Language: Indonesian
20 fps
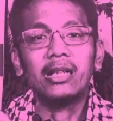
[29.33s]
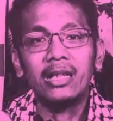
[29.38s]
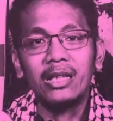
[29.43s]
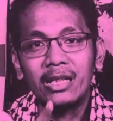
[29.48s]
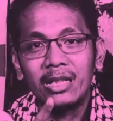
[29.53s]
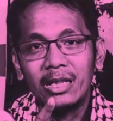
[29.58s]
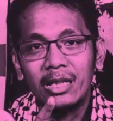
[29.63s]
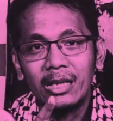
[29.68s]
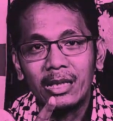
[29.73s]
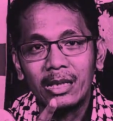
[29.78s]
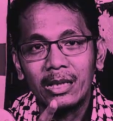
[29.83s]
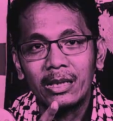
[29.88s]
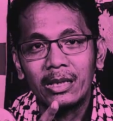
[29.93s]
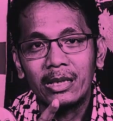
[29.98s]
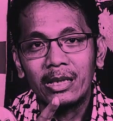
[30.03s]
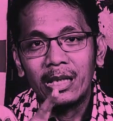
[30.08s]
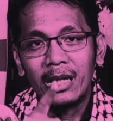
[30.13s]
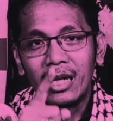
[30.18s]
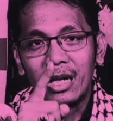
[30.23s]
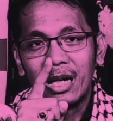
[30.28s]
Ini
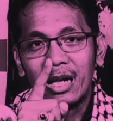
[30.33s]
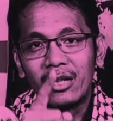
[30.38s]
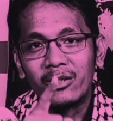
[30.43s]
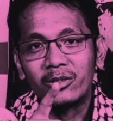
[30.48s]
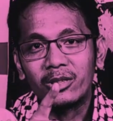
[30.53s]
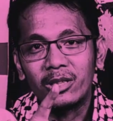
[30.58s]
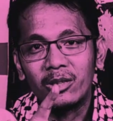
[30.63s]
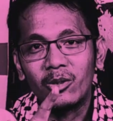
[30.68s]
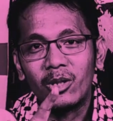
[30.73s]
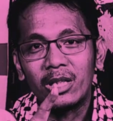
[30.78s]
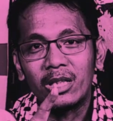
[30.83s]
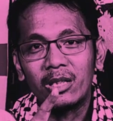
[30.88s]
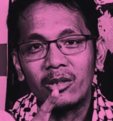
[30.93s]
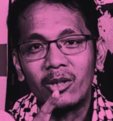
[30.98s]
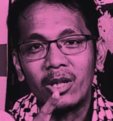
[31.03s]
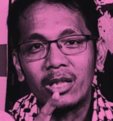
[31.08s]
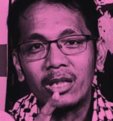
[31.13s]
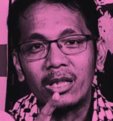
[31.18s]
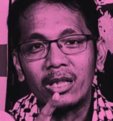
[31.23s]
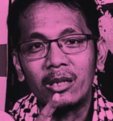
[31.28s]
yang harus
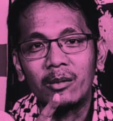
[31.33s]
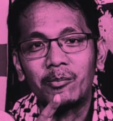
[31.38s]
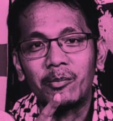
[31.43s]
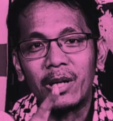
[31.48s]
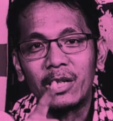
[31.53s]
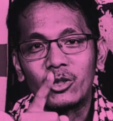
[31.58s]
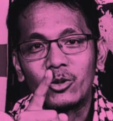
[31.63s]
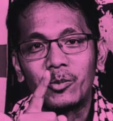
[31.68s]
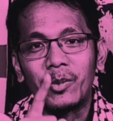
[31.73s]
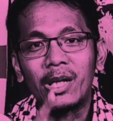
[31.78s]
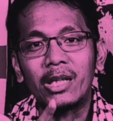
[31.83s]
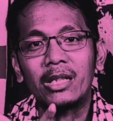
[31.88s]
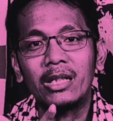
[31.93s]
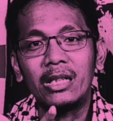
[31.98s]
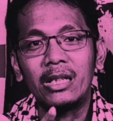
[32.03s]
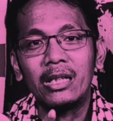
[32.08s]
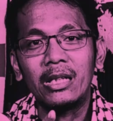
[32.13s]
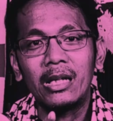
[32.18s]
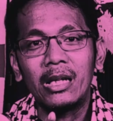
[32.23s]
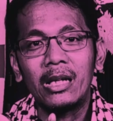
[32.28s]
diwanti-wanti Pak
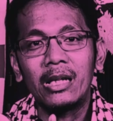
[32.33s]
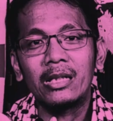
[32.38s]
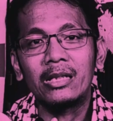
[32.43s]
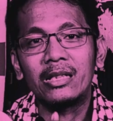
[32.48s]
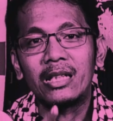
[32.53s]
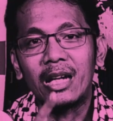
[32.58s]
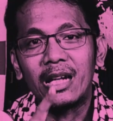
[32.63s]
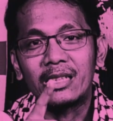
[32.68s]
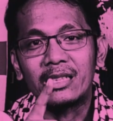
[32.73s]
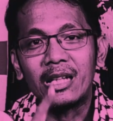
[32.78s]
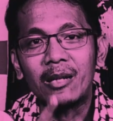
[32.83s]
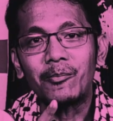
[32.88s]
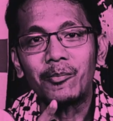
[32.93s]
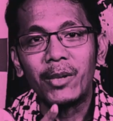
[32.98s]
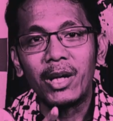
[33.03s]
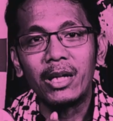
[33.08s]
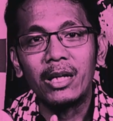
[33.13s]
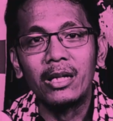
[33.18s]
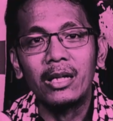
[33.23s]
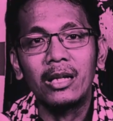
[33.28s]
Sopati, jangan
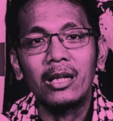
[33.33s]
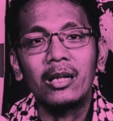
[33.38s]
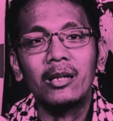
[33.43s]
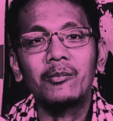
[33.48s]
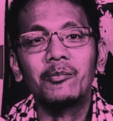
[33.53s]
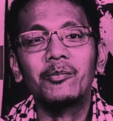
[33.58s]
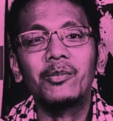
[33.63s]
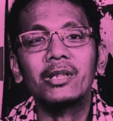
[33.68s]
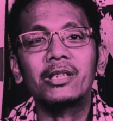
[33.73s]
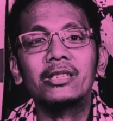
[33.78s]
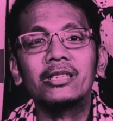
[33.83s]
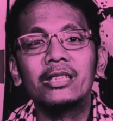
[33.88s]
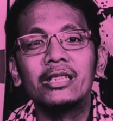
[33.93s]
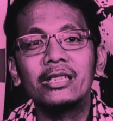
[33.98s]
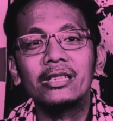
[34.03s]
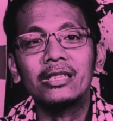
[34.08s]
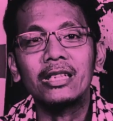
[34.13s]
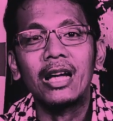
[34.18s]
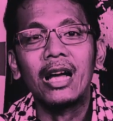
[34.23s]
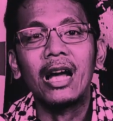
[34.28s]
sampai
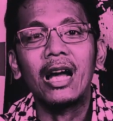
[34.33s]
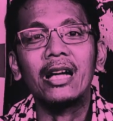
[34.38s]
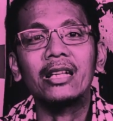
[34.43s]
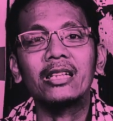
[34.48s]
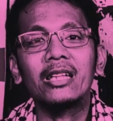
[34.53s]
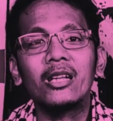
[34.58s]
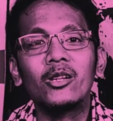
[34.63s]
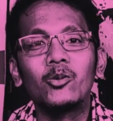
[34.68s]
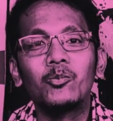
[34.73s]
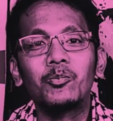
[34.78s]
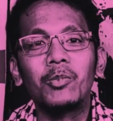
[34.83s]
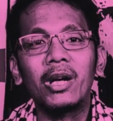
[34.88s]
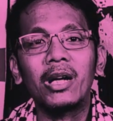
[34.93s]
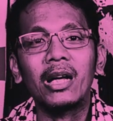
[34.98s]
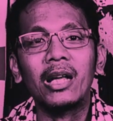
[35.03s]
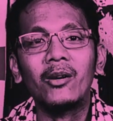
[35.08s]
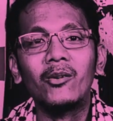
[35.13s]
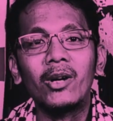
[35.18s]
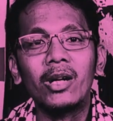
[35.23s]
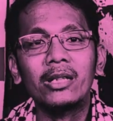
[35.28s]
persis hanya numpang
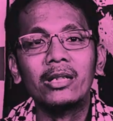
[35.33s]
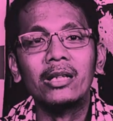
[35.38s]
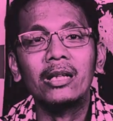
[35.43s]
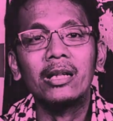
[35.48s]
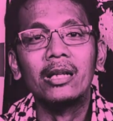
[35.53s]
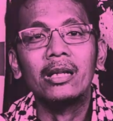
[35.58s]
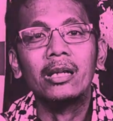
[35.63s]
lewat